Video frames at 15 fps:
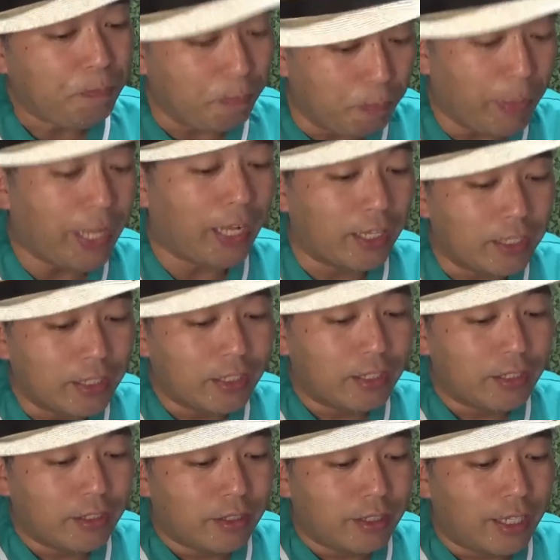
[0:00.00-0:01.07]
まあ
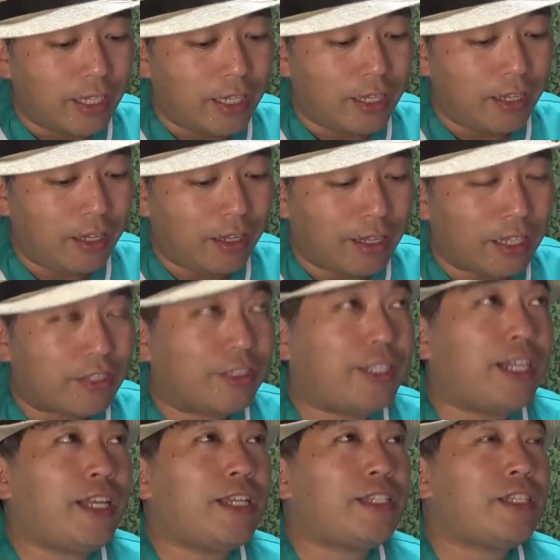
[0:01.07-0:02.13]
えー、
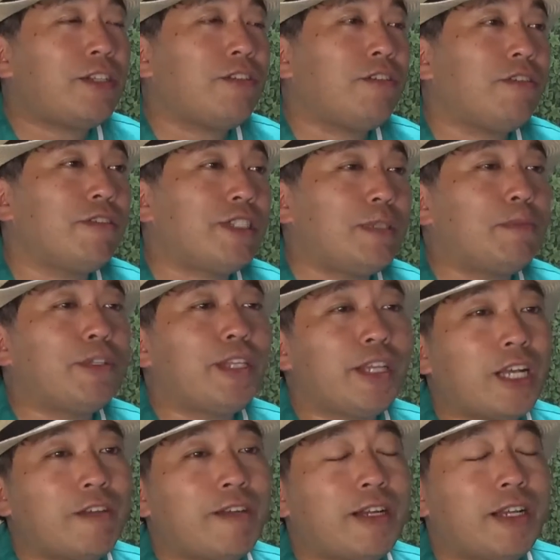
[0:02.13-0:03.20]
ステージの下手
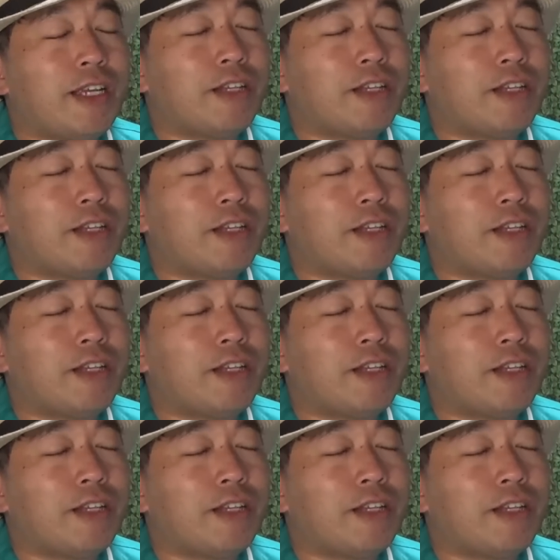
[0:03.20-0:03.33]
側、